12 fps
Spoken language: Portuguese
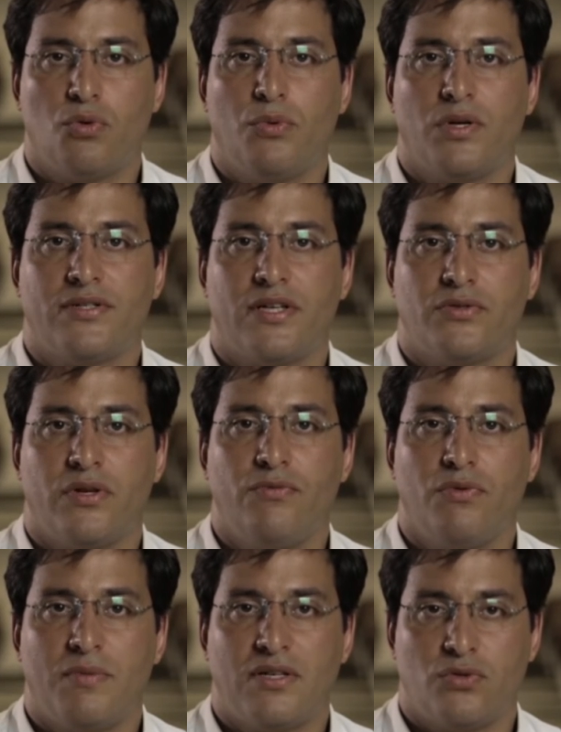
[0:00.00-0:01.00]
sobre o acesso a
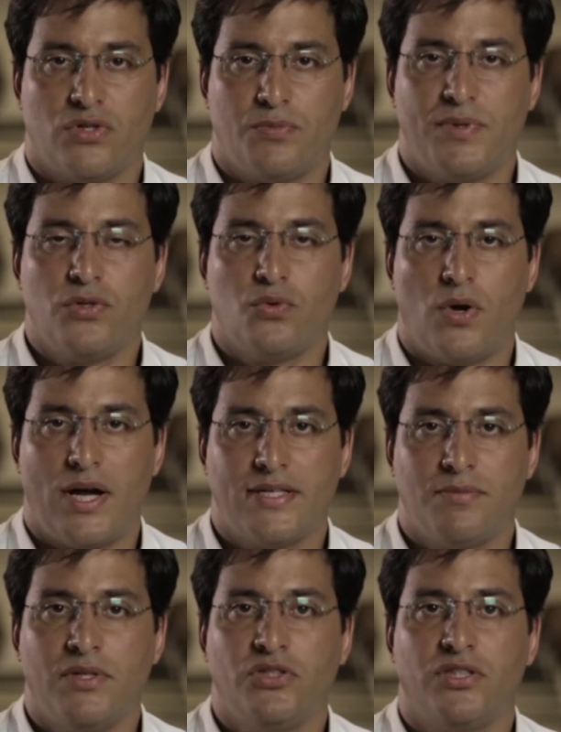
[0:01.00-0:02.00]
informações
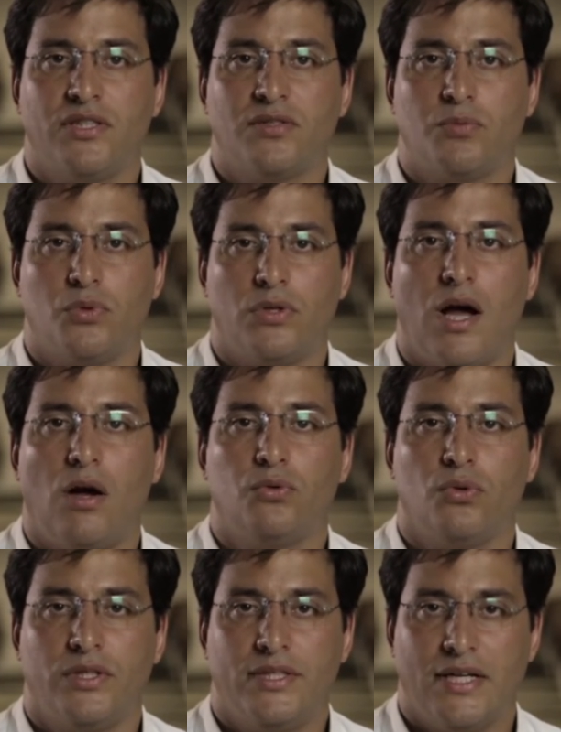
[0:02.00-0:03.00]
pessoais mantidas por
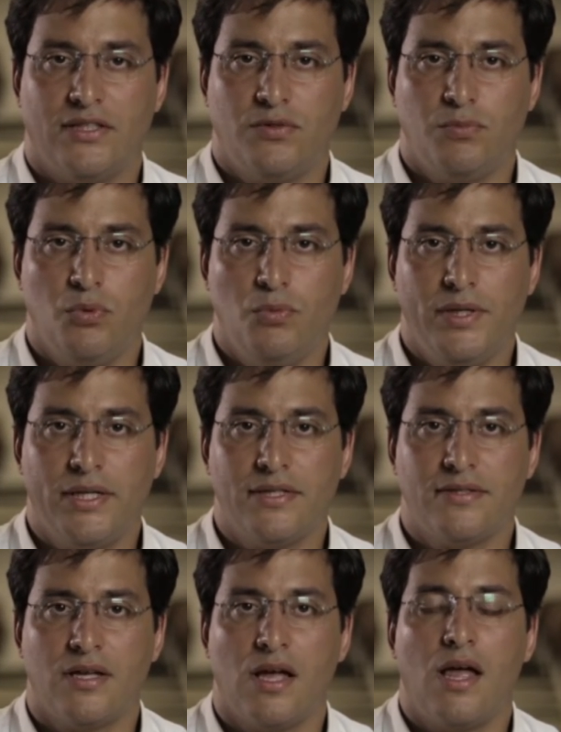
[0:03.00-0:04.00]
autoridades
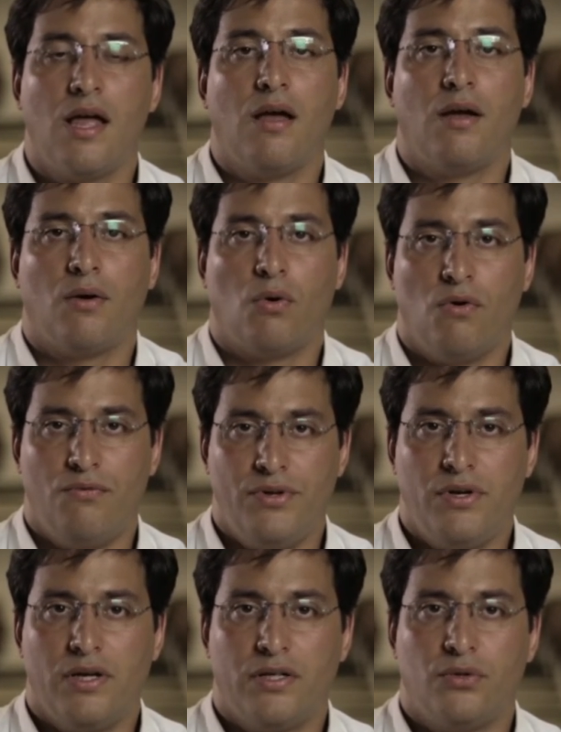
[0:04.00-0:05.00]
públicas,
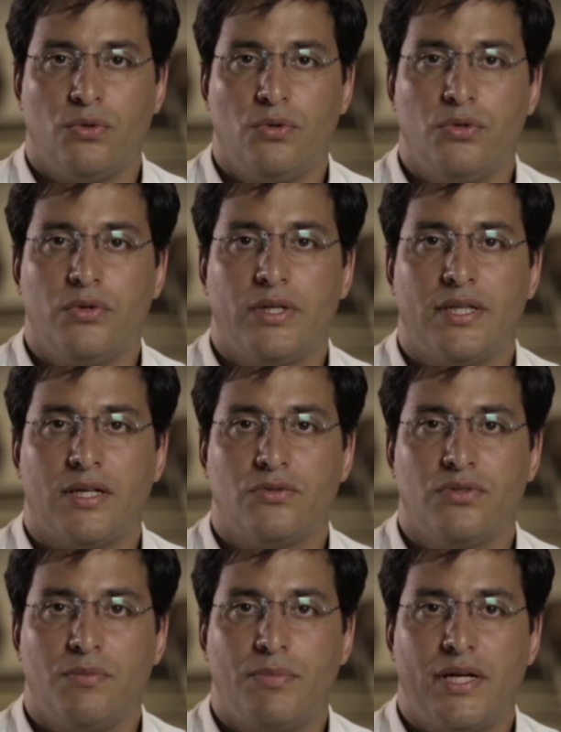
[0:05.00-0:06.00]
governo eletrônico e
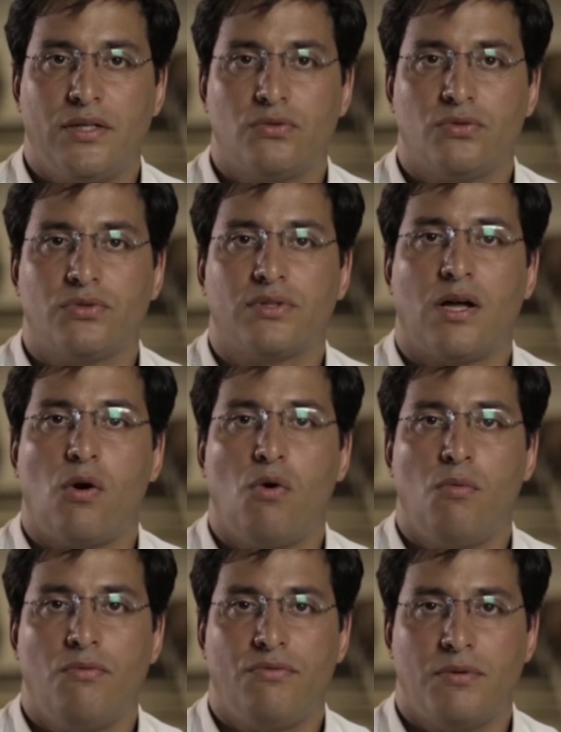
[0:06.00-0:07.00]
dados abertos, tal
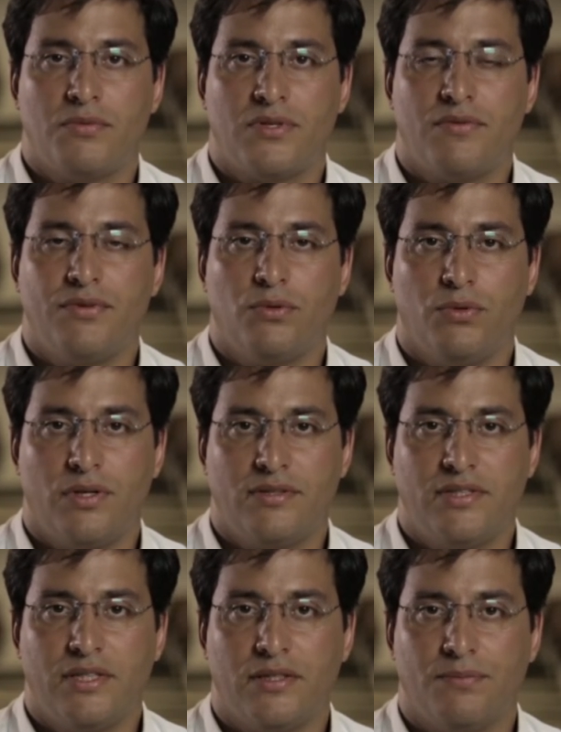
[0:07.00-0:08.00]
como vemos na figura a
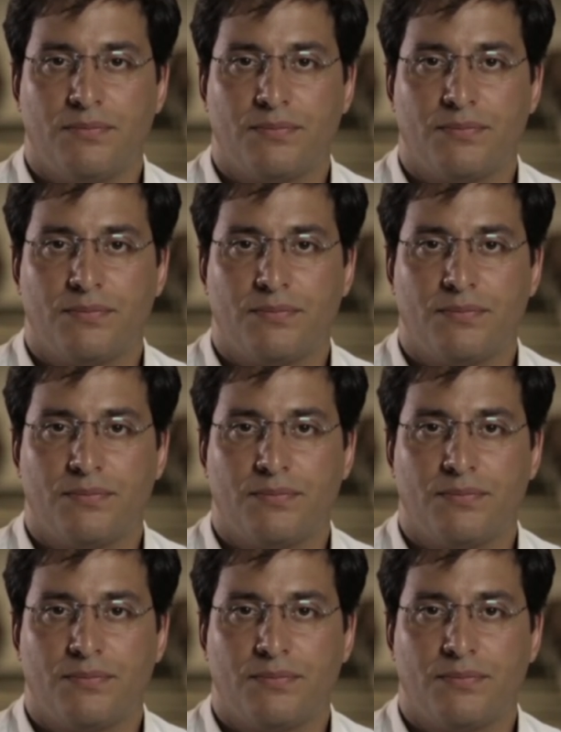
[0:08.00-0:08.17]
seguir.